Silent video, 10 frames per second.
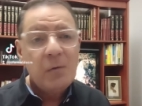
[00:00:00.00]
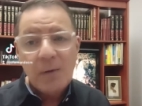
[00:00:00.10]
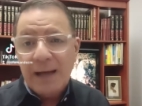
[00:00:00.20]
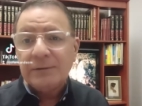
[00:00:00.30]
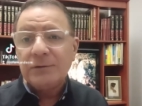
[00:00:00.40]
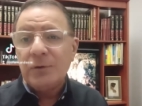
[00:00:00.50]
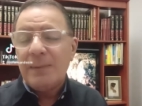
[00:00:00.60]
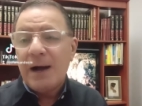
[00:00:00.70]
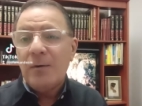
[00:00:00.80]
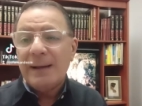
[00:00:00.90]
un acto
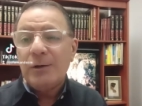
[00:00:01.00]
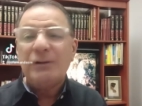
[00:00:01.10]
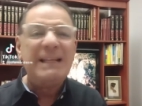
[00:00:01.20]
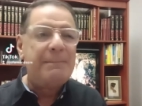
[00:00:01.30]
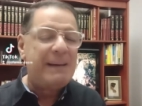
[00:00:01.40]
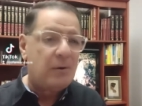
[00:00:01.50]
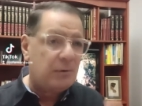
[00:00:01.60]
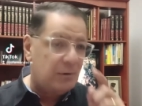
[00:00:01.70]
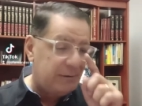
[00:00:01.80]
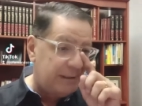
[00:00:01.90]
más o menos
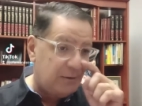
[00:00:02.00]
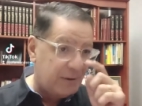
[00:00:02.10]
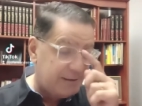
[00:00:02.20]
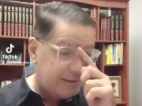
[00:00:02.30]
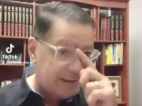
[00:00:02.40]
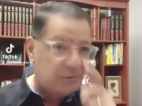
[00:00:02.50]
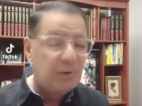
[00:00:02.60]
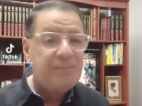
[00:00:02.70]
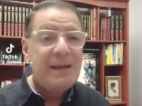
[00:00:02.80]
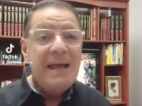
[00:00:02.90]
típico ¿no? de lo que es
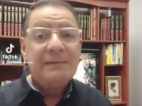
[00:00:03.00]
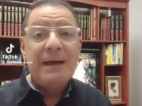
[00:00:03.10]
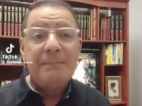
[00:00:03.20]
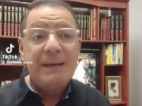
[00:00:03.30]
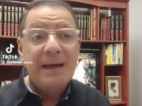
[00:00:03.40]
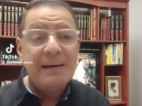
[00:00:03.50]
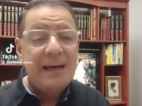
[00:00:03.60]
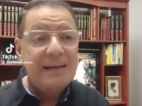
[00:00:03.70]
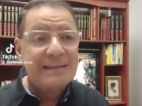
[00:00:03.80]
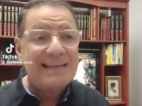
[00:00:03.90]
esto. También
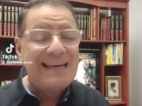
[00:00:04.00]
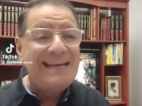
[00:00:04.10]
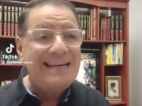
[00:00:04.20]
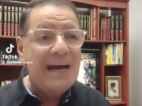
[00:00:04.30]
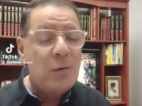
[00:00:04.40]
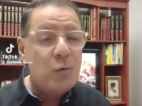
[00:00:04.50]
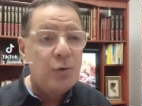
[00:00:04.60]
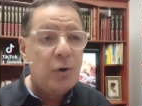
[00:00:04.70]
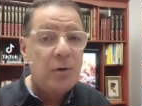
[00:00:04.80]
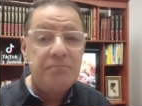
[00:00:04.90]
eh, se
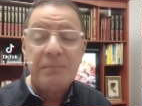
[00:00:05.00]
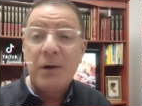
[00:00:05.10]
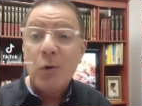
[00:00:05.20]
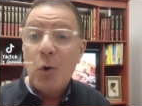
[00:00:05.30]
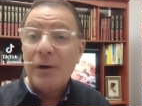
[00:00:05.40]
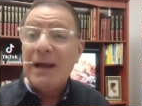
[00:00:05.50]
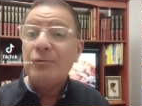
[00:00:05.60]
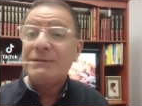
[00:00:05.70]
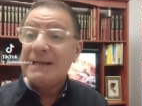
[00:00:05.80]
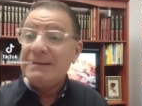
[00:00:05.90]
inauguró con la
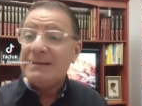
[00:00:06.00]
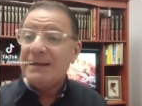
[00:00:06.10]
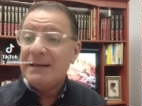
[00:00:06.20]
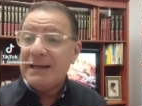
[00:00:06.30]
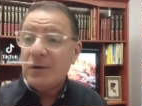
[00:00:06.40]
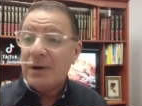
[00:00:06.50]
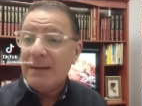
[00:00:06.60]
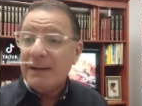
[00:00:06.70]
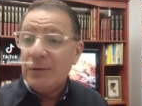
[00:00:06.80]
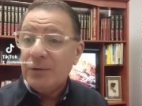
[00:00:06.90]
ausencia de
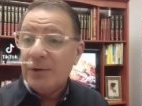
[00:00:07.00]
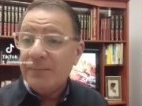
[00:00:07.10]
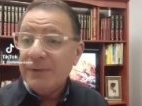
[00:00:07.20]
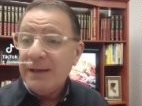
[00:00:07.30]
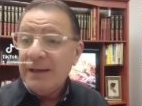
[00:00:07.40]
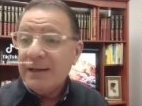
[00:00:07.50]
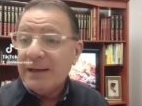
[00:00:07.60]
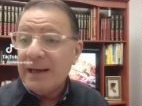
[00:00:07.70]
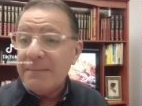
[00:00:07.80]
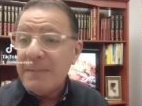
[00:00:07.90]
Nicolás Maduro,
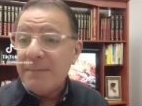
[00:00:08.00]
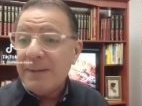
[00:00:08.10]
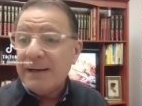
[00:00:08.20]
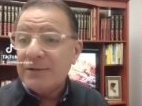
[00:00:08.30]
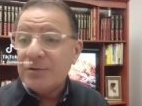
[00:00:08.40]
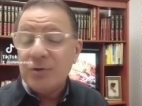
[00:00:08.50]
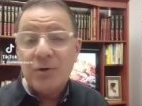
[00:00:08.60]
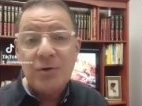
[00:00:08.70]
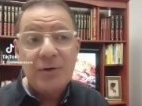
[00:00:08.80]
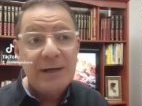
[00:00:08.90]
que me
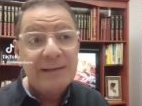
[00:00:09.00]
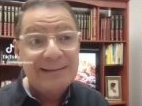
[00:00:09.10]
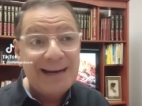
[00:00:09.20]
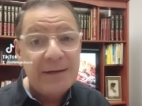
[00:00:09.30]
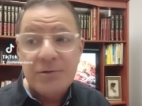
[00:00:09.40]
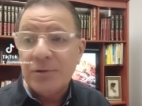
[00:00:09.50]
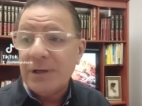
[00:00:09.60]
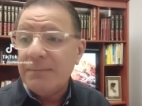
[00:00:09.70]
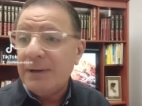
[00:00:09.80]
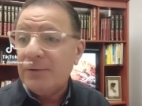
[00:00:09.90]
pareció extraño
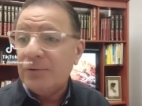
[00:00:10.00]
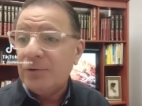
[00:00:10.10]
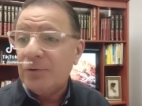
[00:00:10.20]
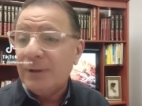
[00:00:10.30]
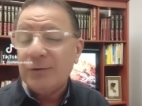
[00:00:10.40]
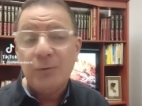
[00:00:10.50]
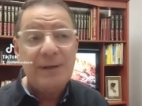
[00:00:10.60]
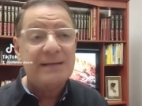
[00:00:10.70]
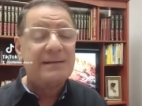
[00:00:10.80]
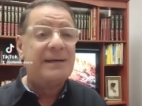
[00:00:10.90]
que Maduro no
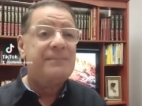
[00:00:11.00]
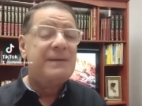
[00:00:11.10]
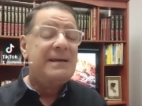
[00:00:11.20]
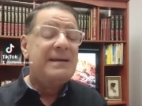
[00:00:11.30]
estuviese